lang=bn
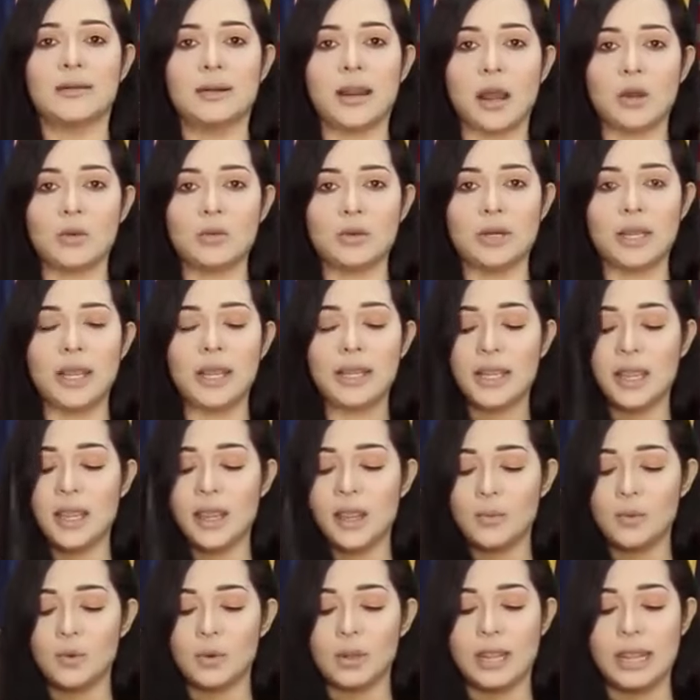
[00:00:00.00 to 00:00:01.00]
রাউন্ড নেক
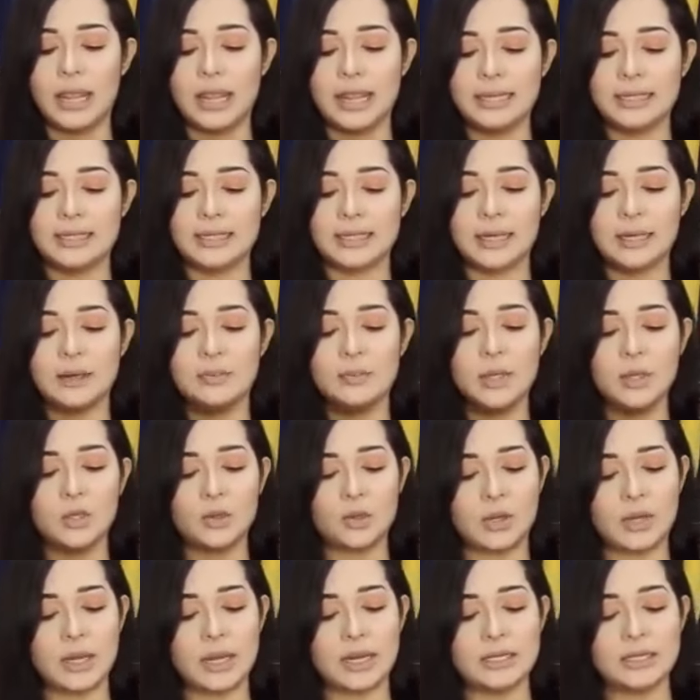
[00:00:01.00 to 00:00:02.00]
এবং এইটার
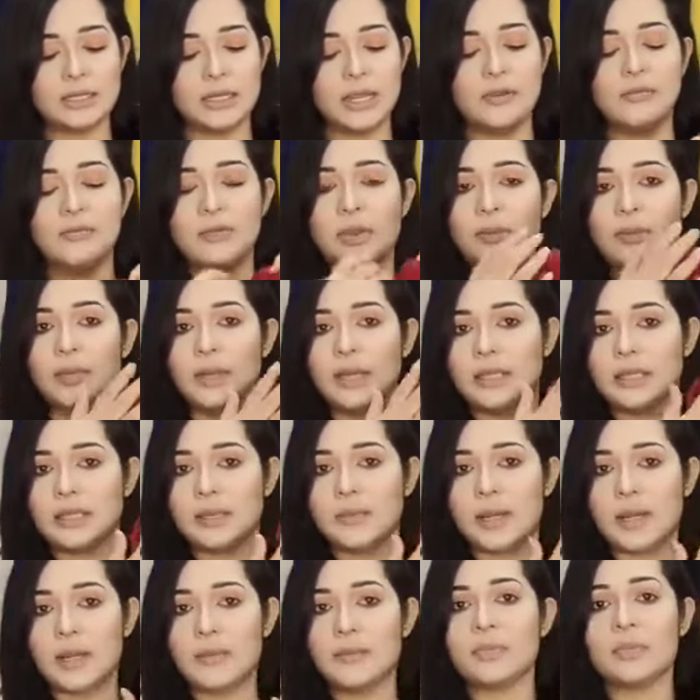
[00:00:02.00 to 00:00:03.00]
ভিতরে যে
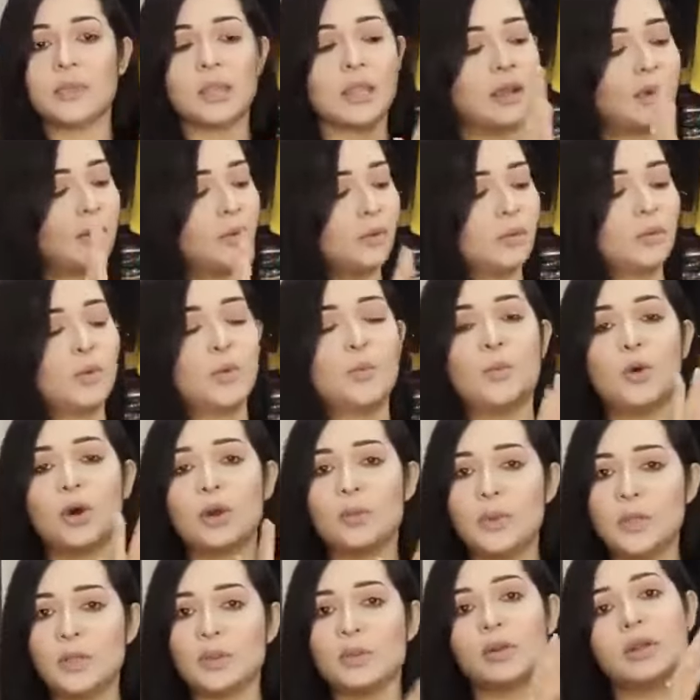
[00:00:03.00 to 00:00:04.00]
ফেব্রিকটা মানে
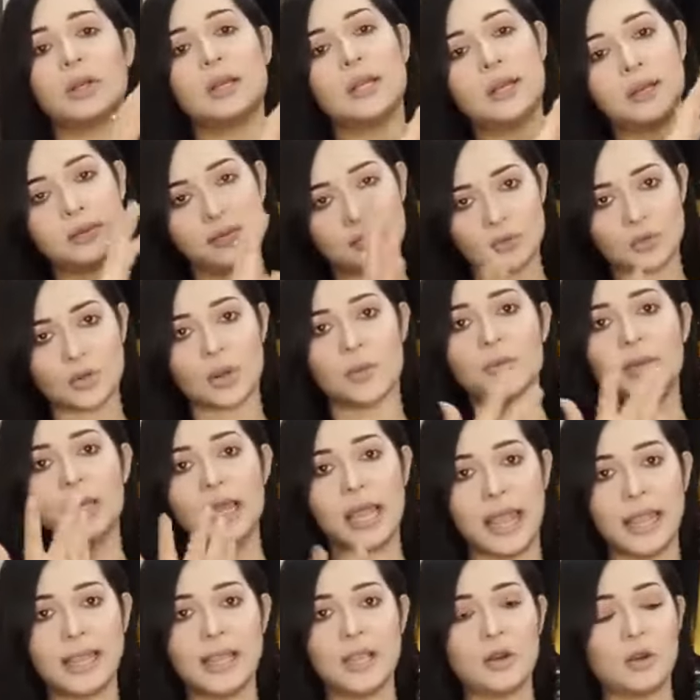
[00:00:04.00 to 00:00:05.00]
উপর ভিতরে সবই
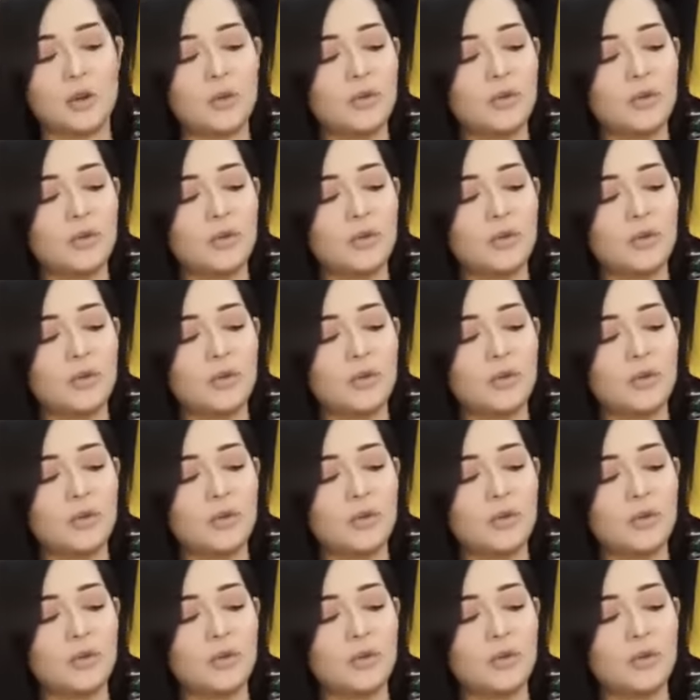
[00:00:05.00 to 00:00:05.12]
একই